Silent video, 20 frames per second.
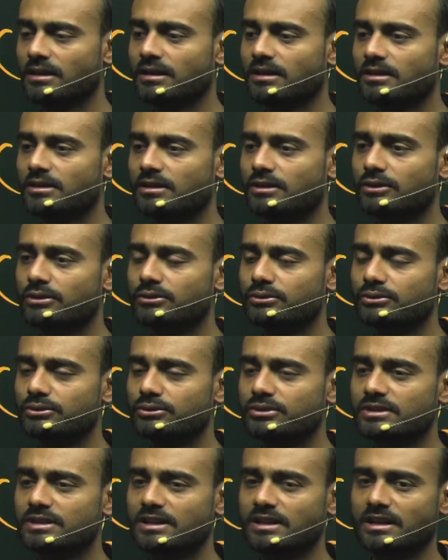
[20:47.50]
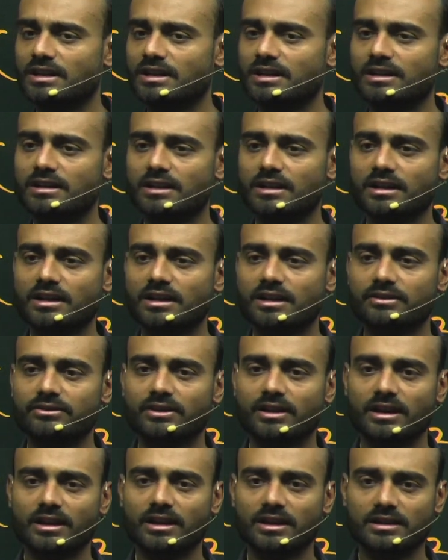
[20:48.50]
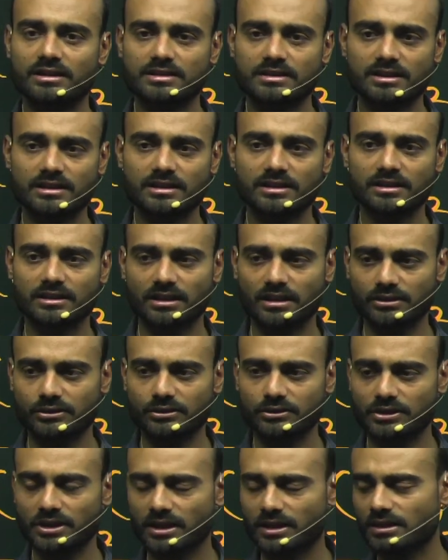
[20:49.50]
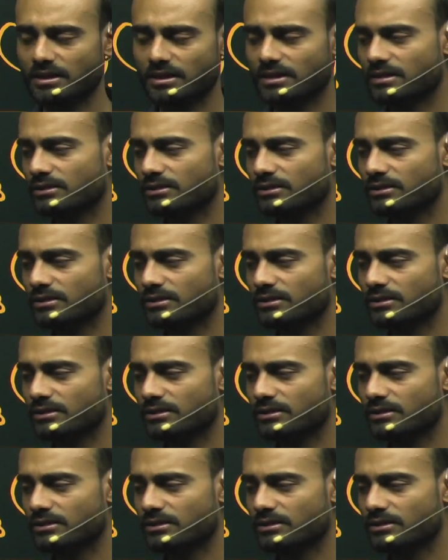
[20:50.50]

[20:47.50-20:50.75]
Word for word: और उस रेडिकल का वैलेंसी कितना होता है यानी